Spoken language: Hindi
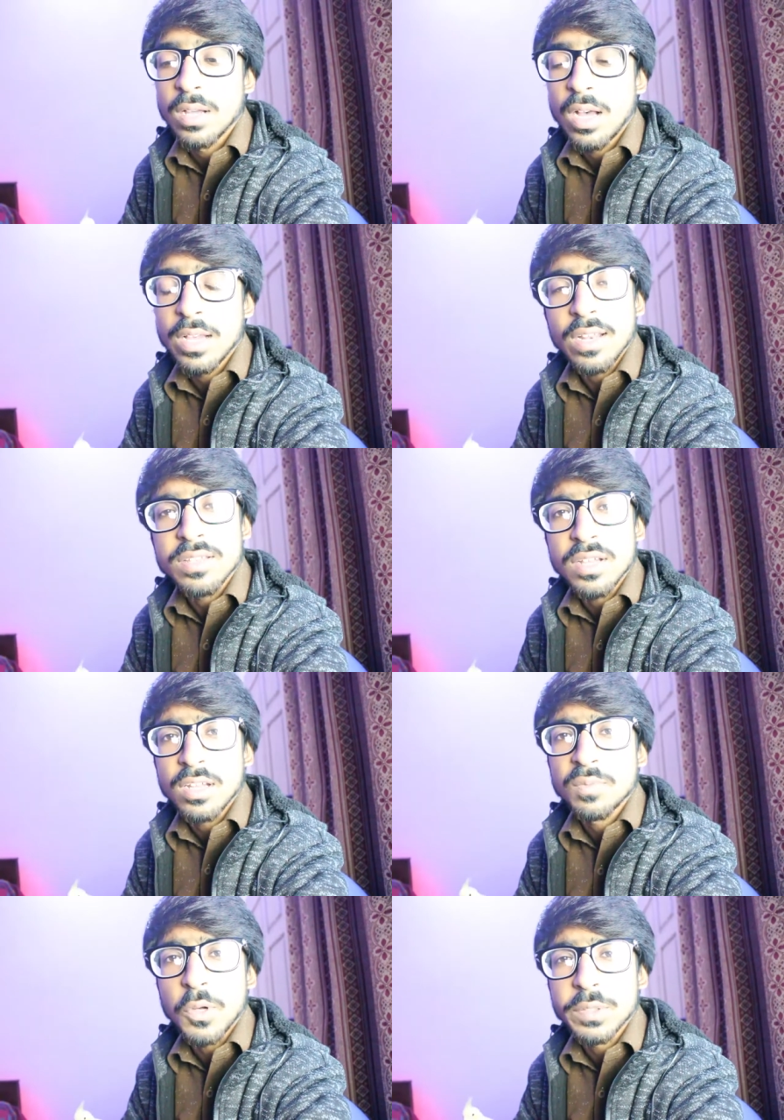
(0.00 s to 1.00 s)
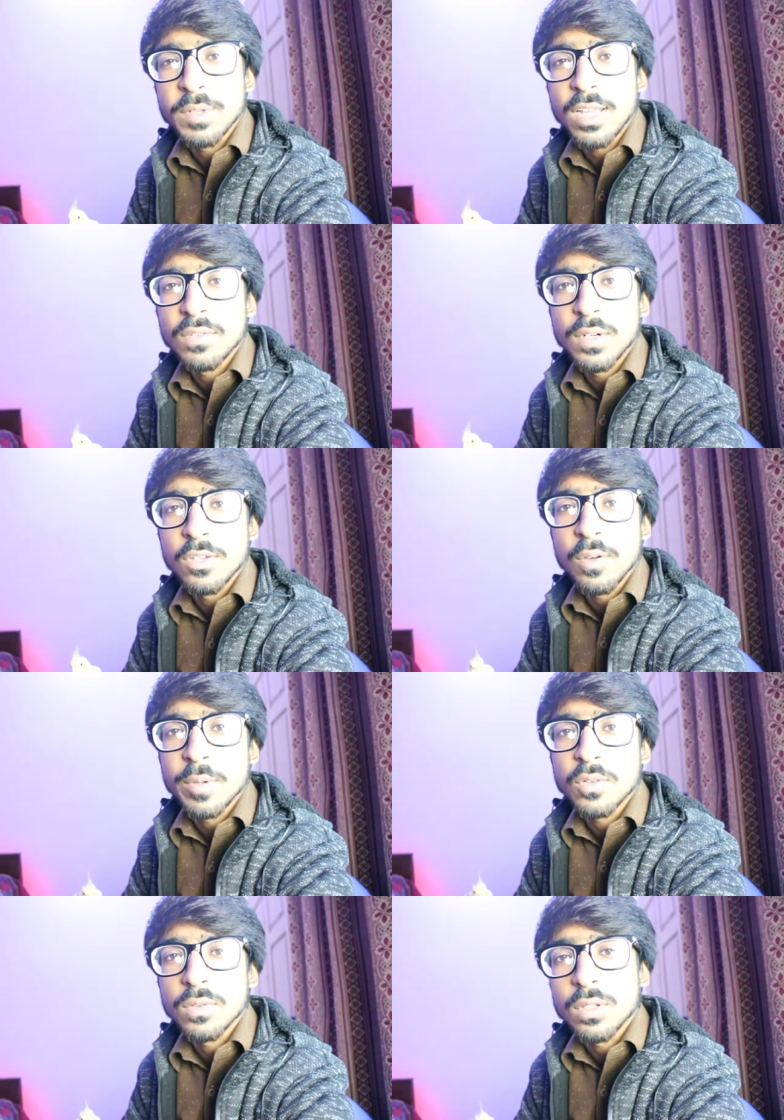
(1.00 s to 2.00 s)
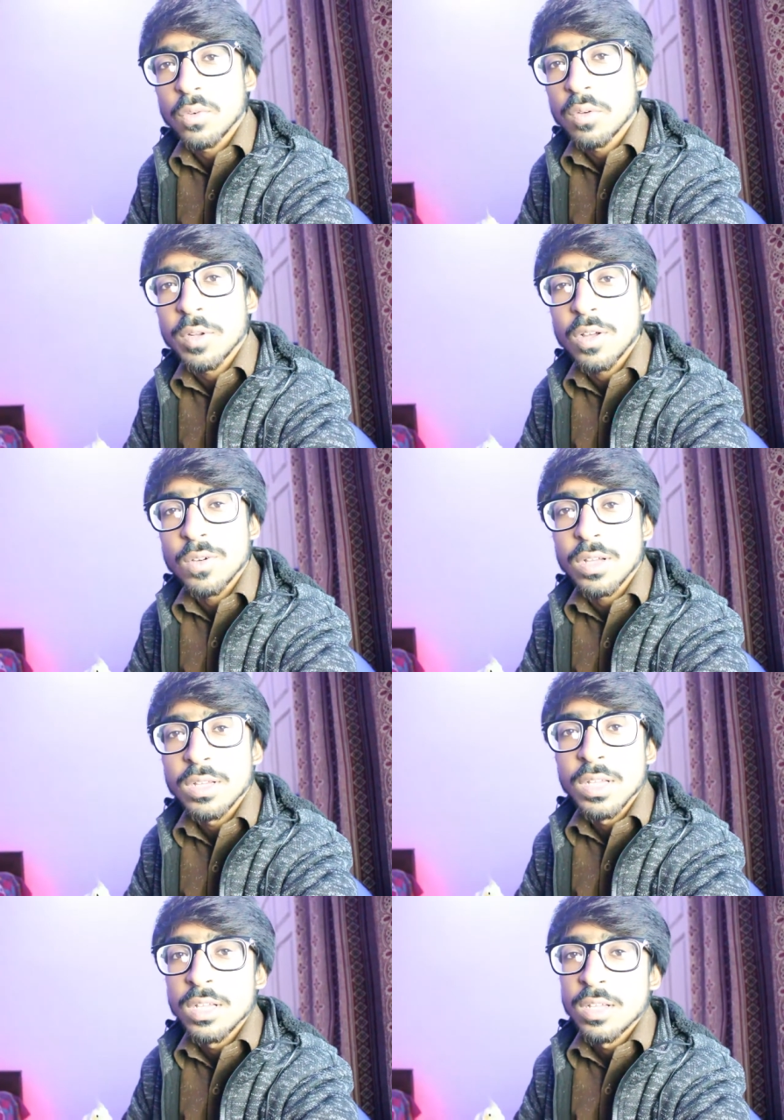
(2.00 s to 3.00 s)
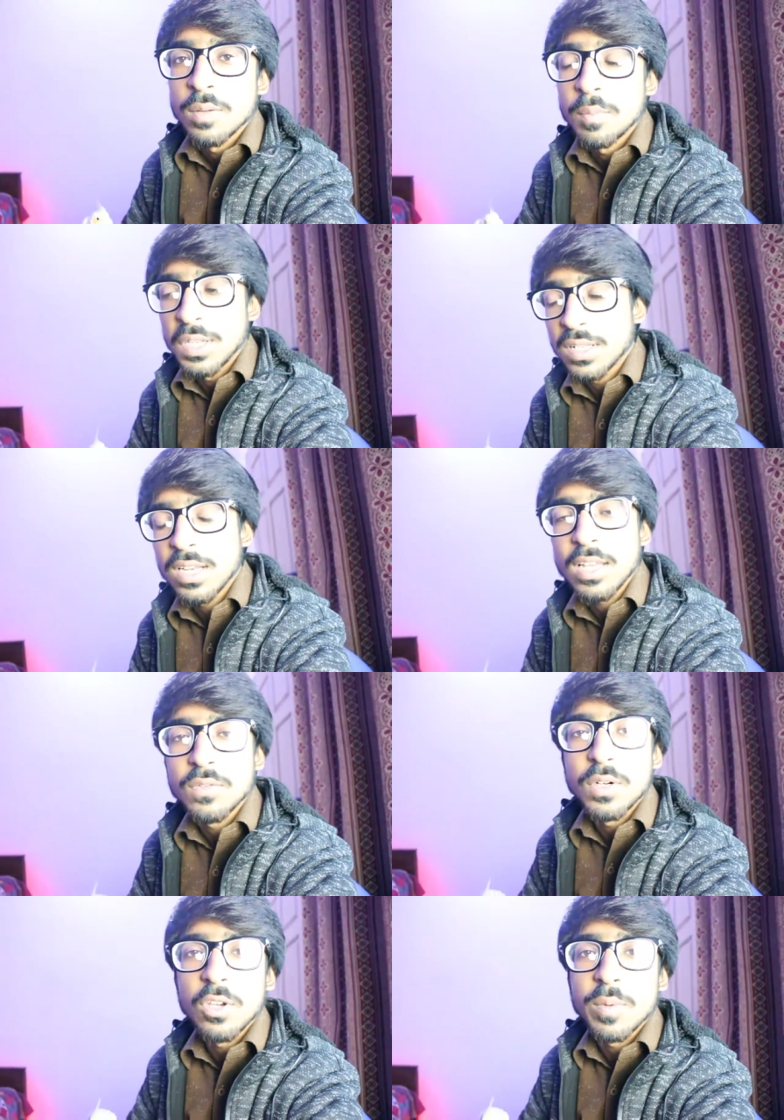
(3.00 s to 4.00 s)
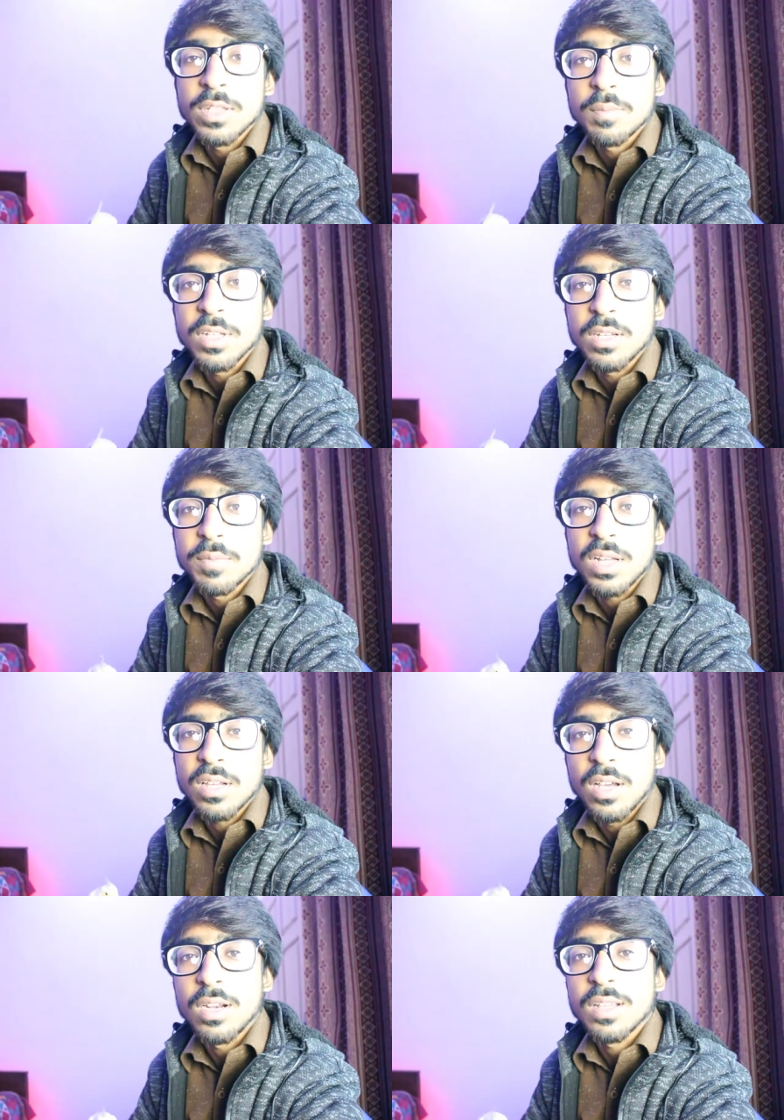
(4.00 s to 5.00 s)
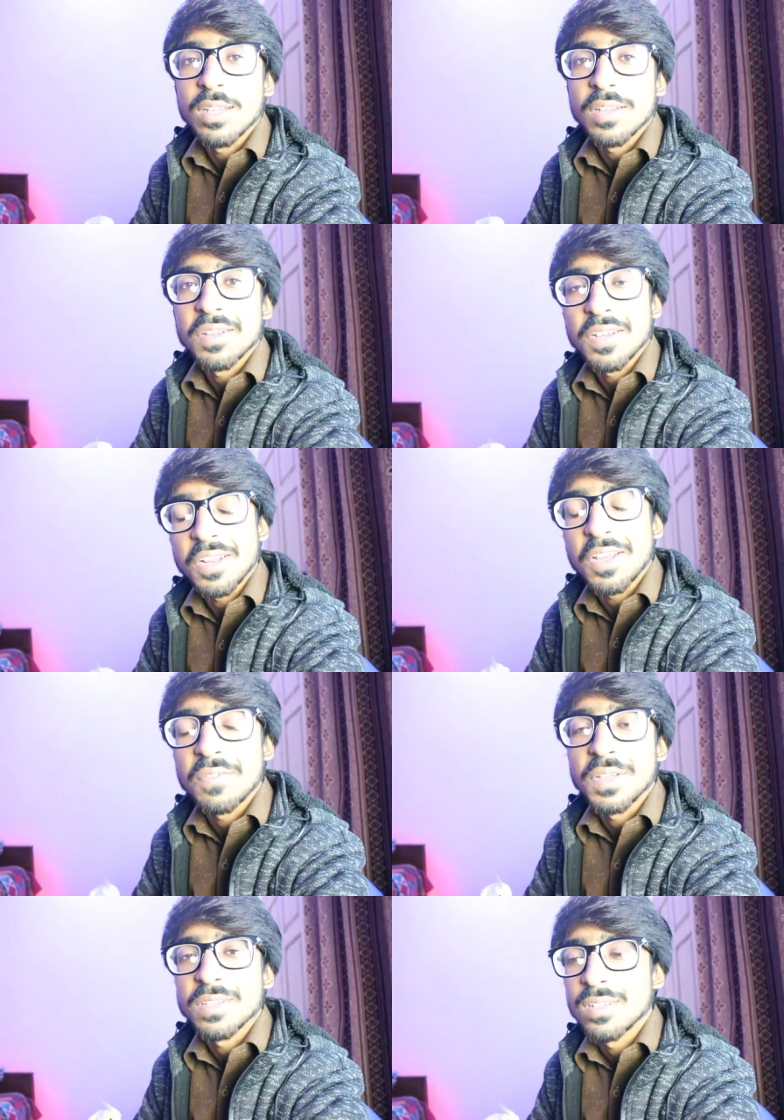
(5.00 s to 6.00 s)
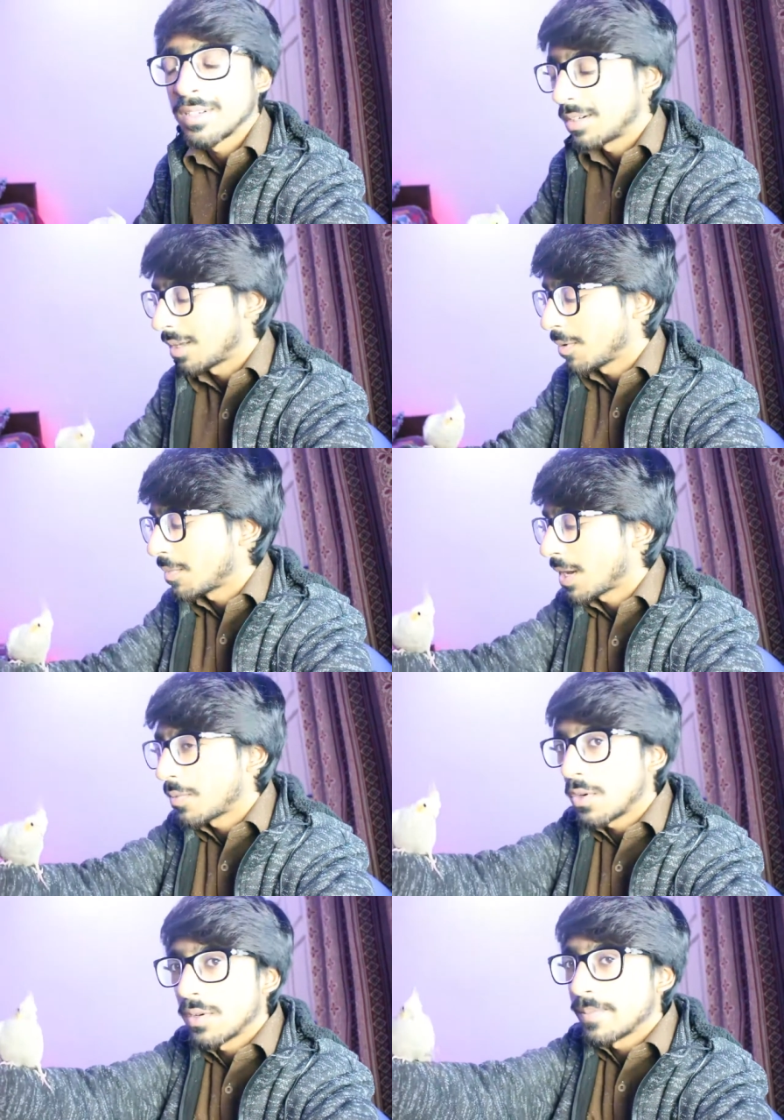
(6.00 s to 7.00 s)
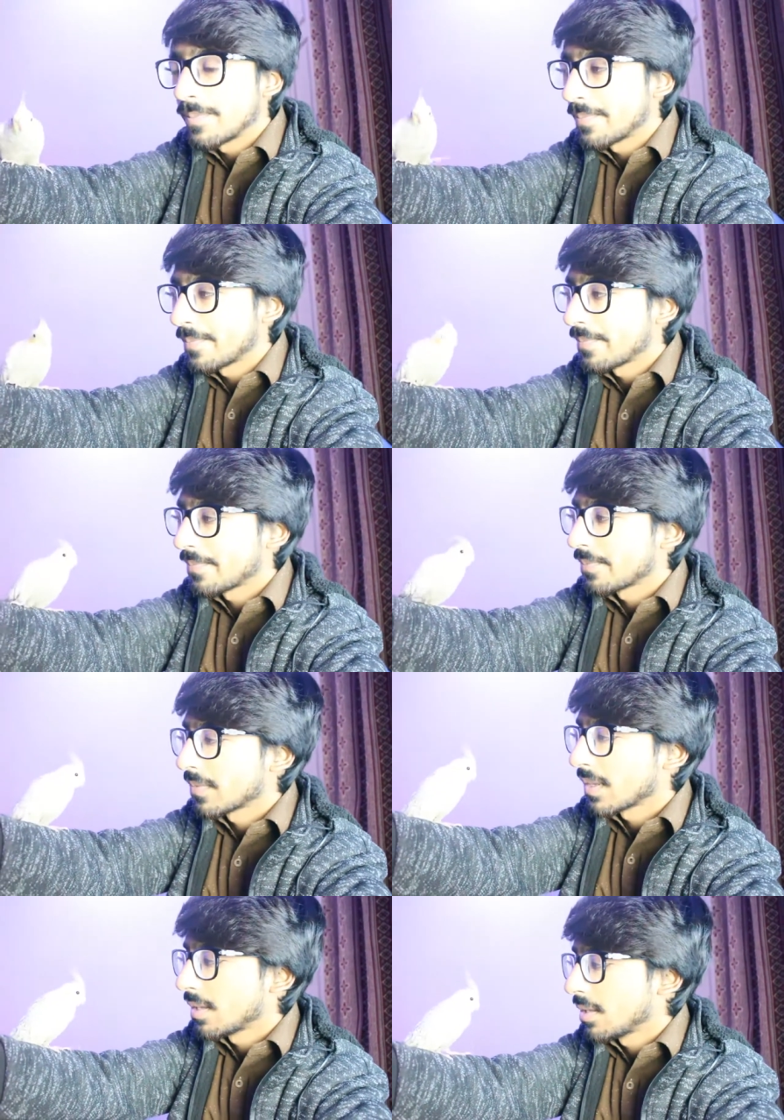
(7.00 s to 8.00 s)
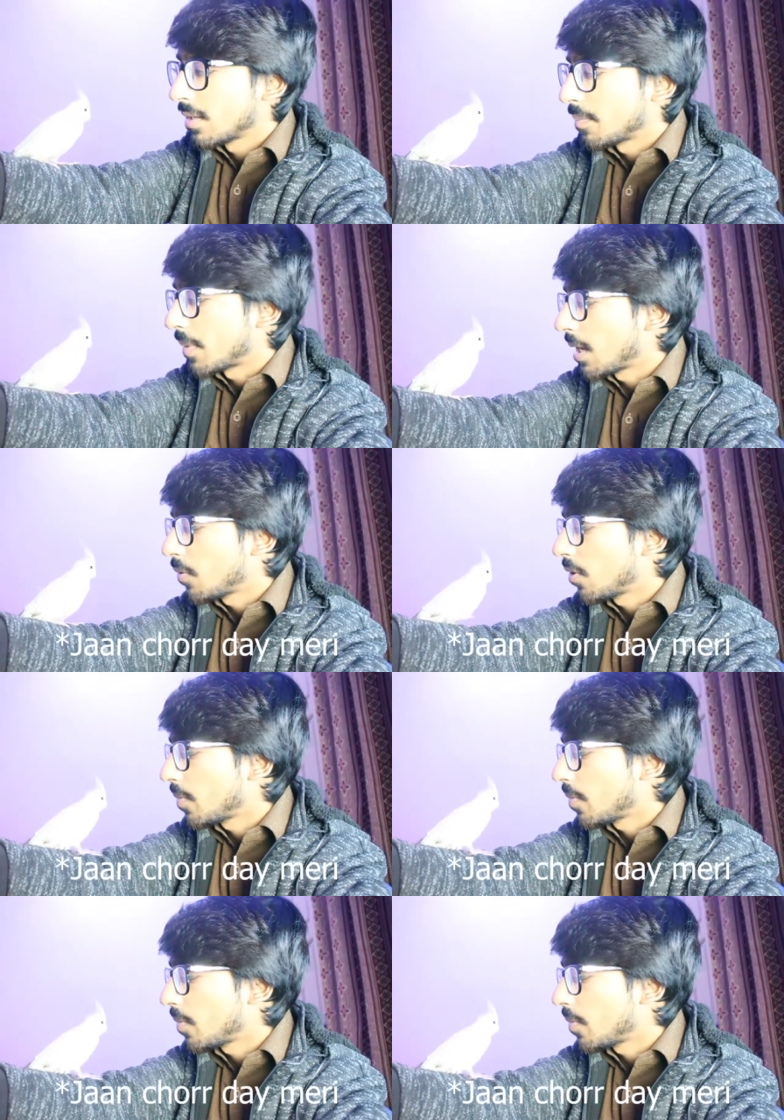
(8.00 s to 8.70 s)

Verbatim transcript: अगर अच्छा रिस्पांस मिला इस वीडियो पे तो ज़रूर बनाऊंगा मिलते हैं नेक्स्ट वीडियो में तब तक अपना ख्याल रखिए अल्लाह हाफि टीमी बाय बोलो बाय बोलो